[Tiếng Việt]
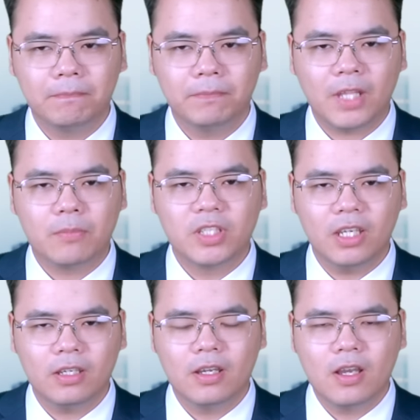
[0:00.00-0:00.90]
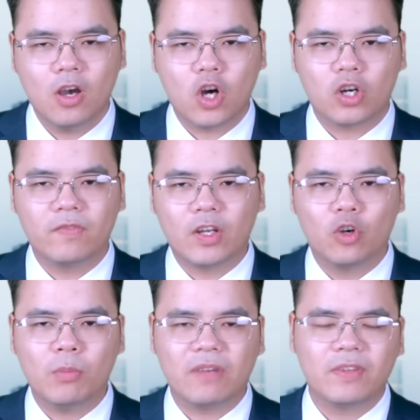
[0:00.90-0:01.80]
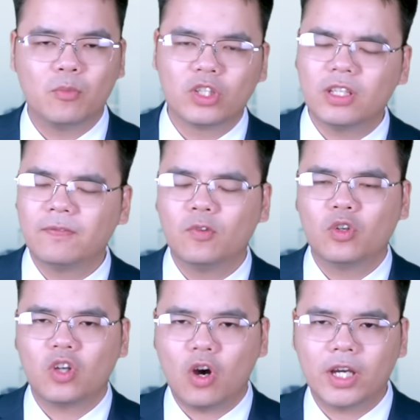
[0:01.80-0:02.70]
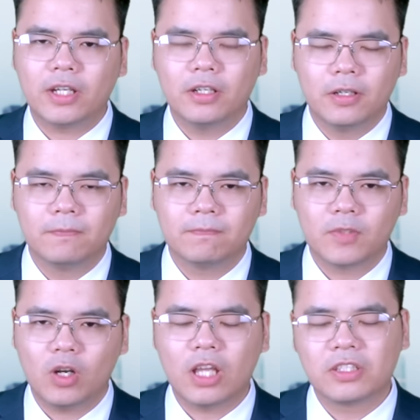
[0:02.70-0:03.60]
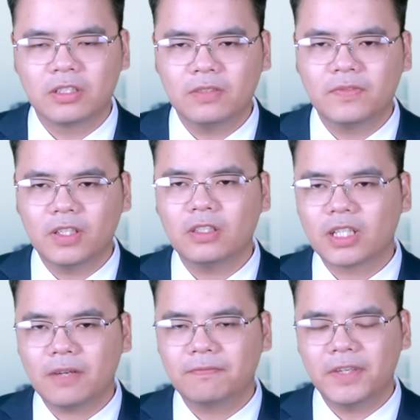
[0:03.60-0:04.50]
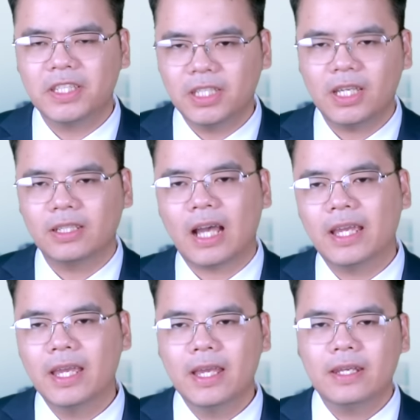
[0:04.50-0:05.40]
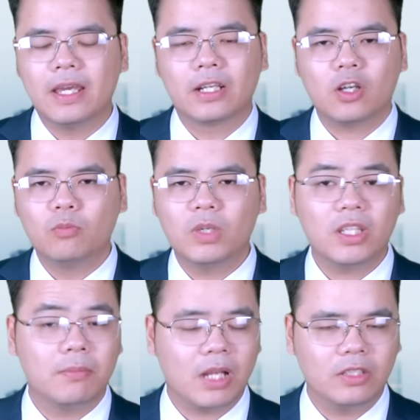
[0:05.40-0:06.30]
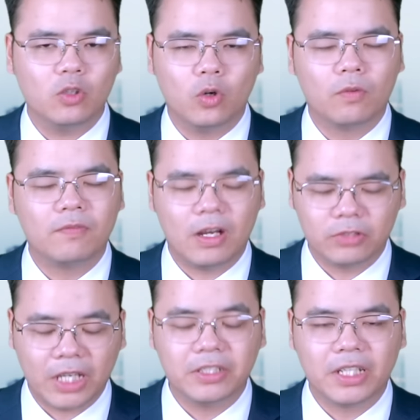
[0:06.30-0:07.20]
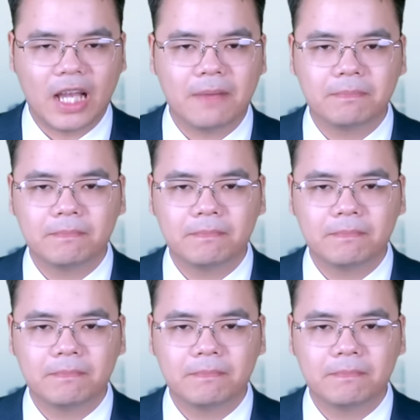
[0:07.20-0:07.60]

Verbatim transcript: Thậm chí, họ còn phải đối mặt với một nhiệm vụ khó khăn hơn, đó là giữ vững được các vị trí hiện tại để không mất thêm lãnh thổ vào tay người Nga.